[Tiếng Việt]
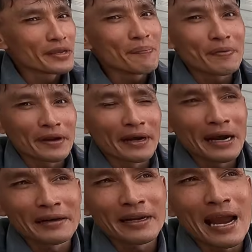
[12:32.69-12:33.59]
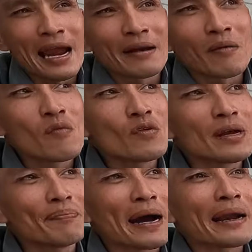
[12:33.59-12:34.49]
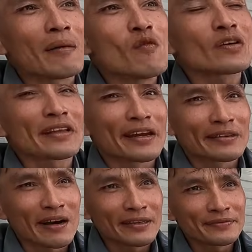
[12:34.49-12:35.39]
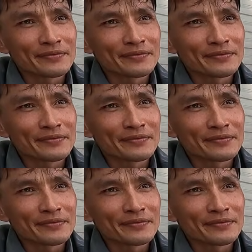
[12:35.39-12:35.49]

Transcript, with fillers: Giúp thì hẳn anh nha, ai không giúp ai không có tiền anh.